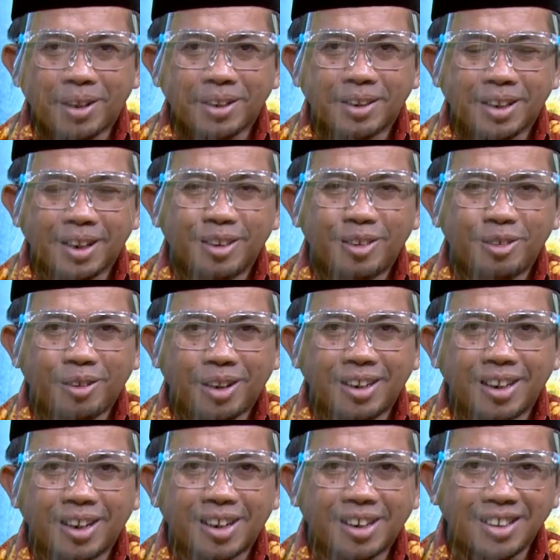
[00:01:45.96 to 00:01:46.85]
masa itu
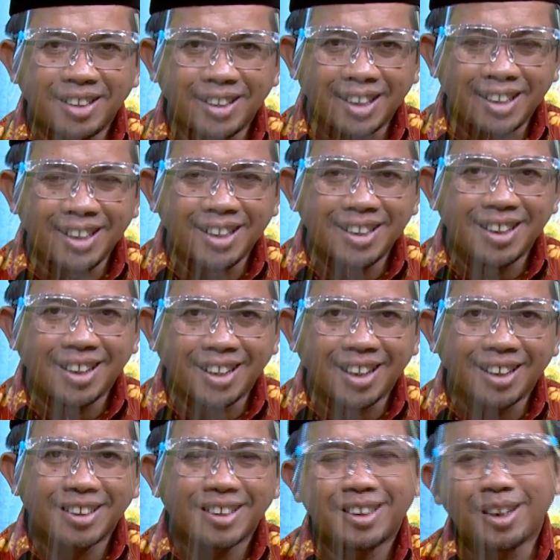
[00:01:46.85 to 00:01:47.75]
ada rezekinya
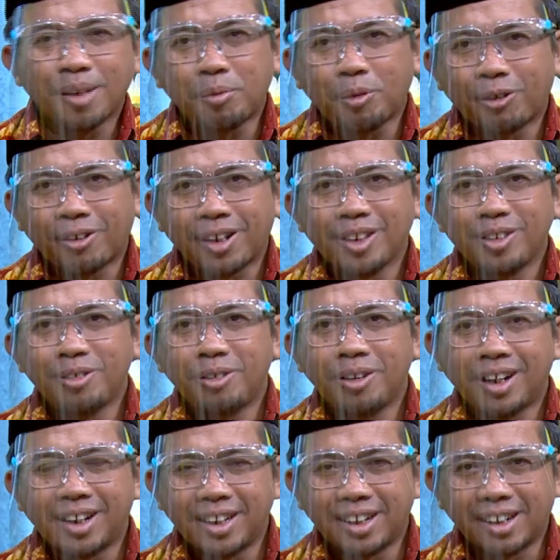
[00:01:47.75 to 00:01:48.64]
ya. Setiap hmm. orang
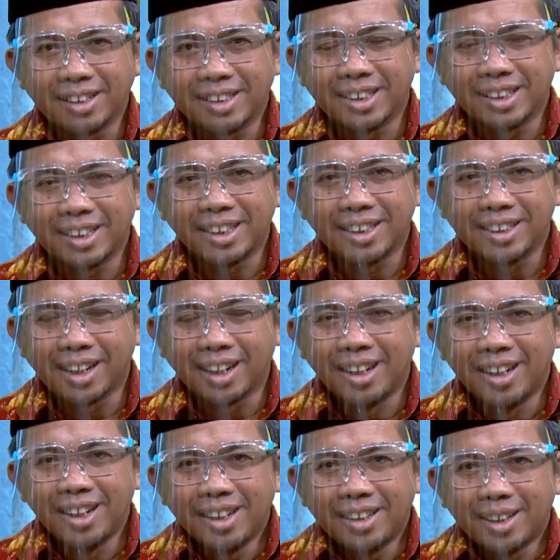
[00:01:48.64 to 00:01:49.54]
juga ada rezekinya.
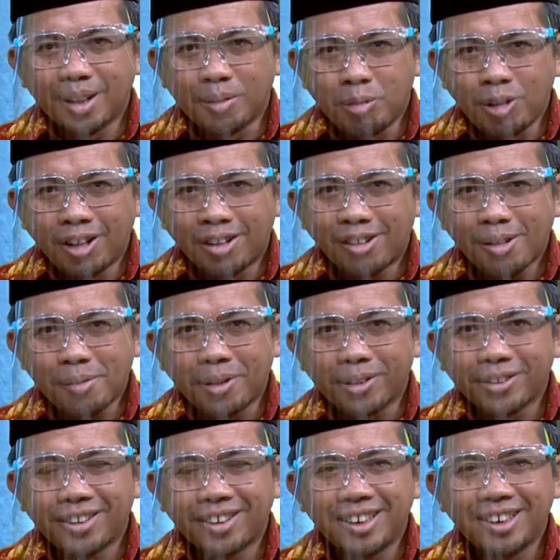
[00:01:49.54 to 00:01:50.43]
Nah, bulan
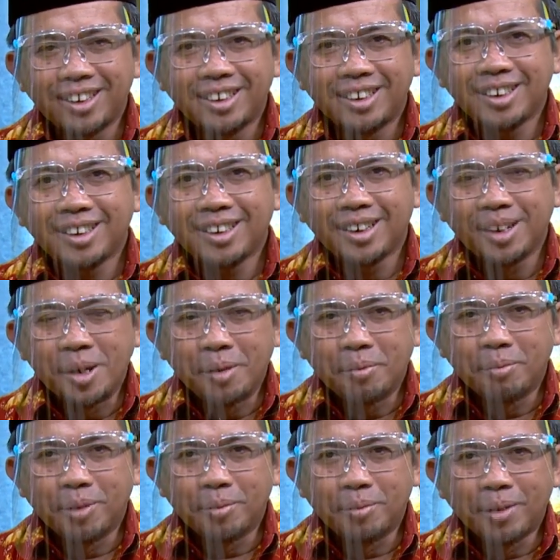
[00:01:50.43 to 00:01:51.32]
Ramadan ini
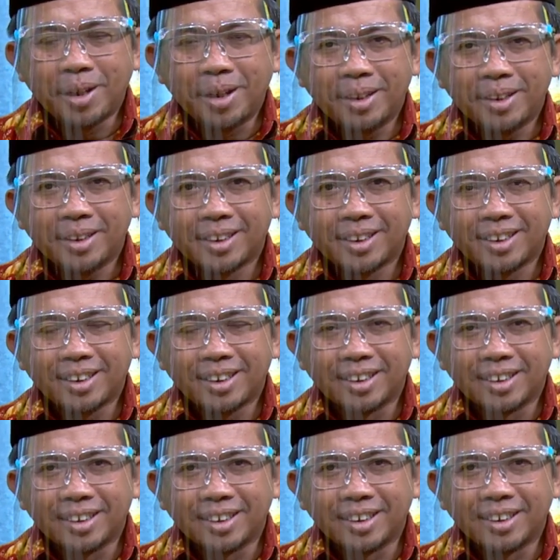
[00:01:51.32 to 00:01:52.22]
memang
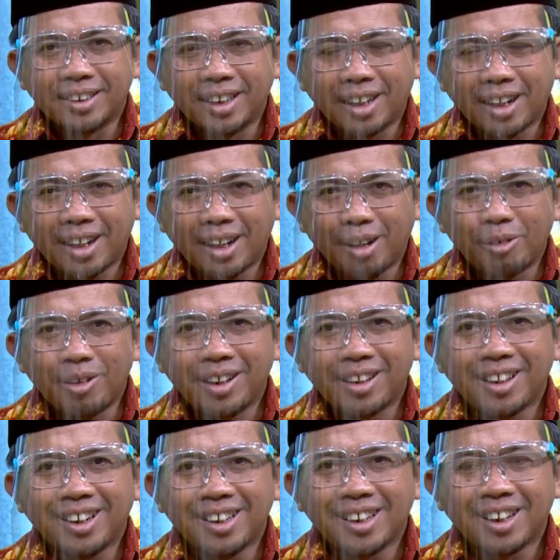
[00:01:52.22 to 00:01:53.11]
uh, ya kalau
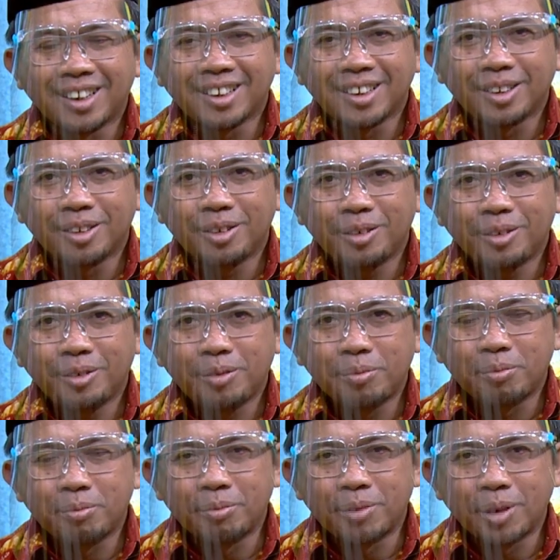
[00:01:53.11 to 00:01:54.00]
kita lihat itu
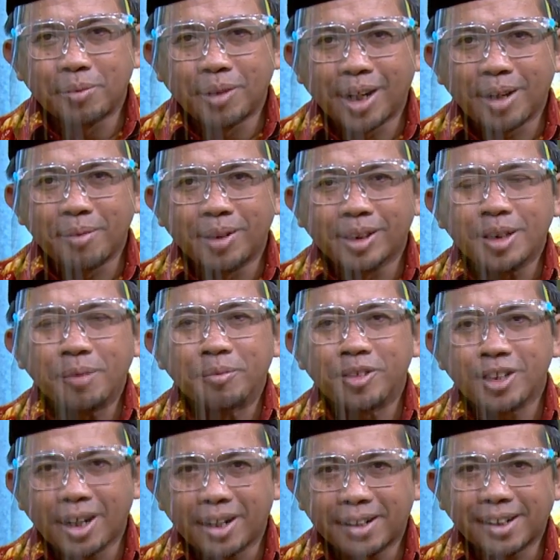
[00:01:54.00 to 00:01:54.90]
berbagai macam
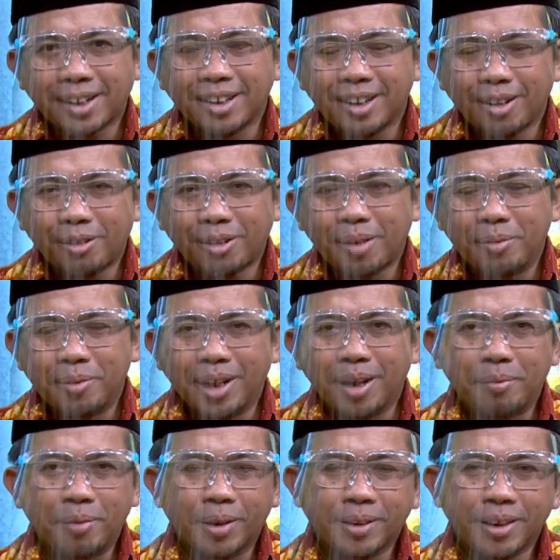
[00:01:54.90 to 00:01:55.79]
cara ya orang
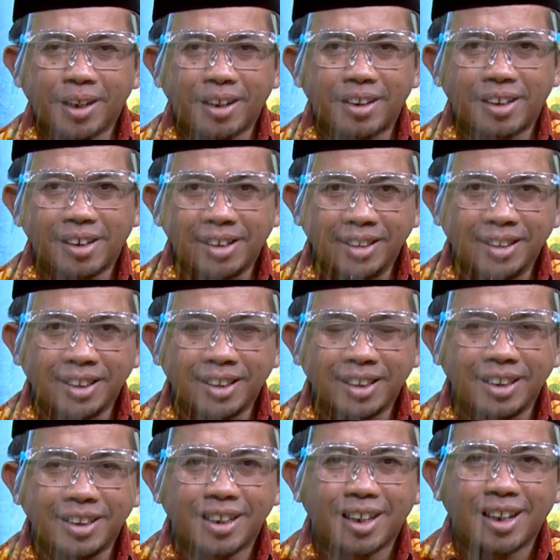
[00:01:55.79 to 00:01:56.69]
mendapatkan
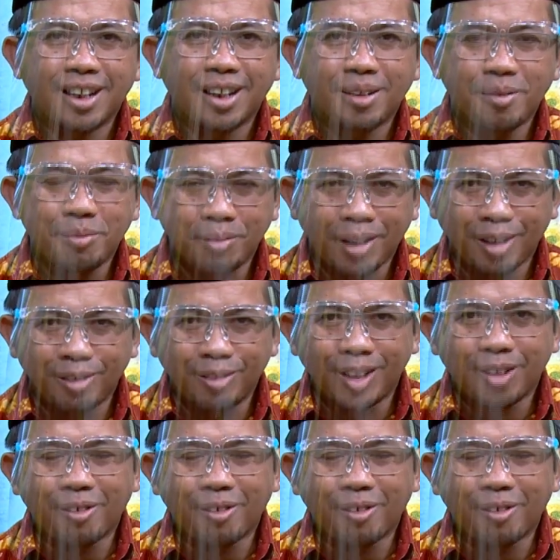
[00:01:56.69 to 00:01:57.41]
rezekinya melalui